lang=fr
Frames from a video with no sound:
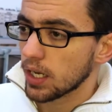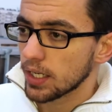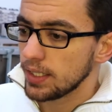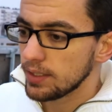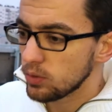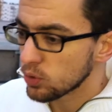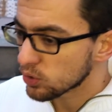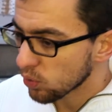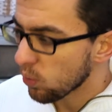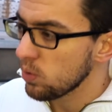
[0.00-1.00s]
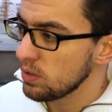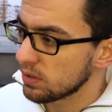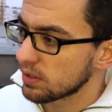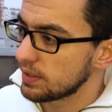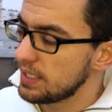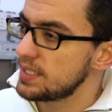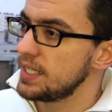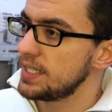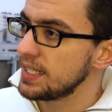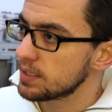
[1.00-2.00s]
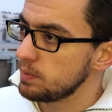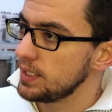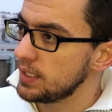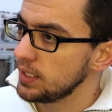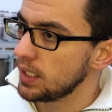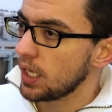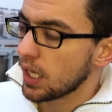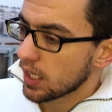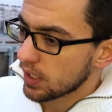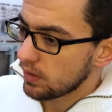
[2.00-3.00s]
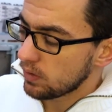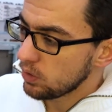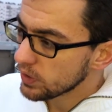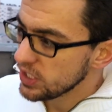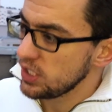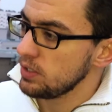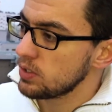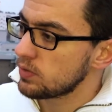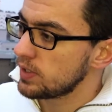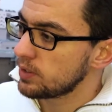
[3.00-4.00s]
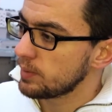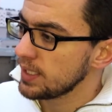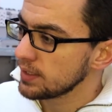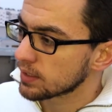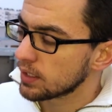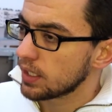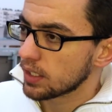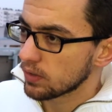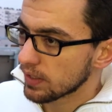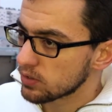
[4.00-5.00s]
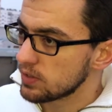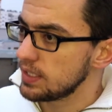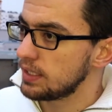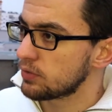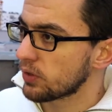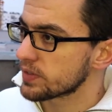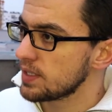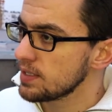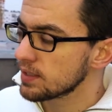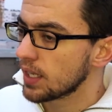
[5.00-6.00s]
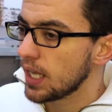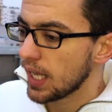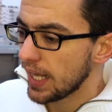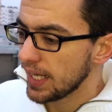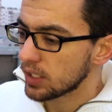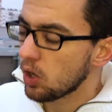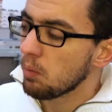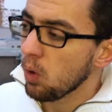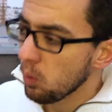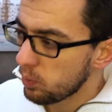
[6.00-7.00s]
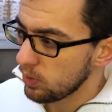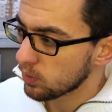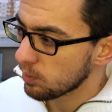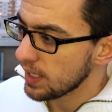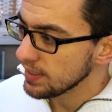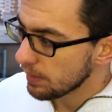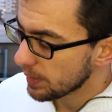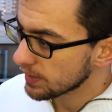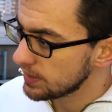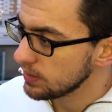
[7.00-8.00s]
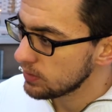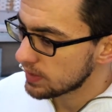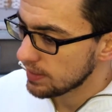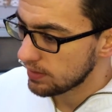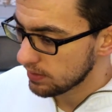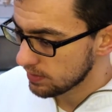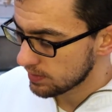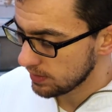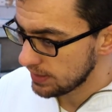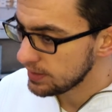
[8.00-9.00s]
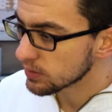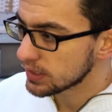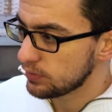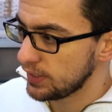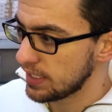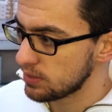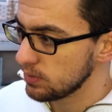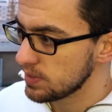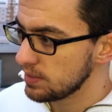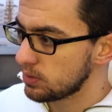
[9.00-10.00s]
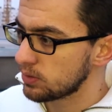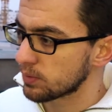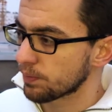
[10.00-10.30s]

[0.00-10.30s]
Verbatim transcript: il est de notre rôle d'essayer d'expliquer euh, l'origine de ce phénomène, dans la société française et comment on peut le combattre à partir de cette euh, l'identification de ces causes.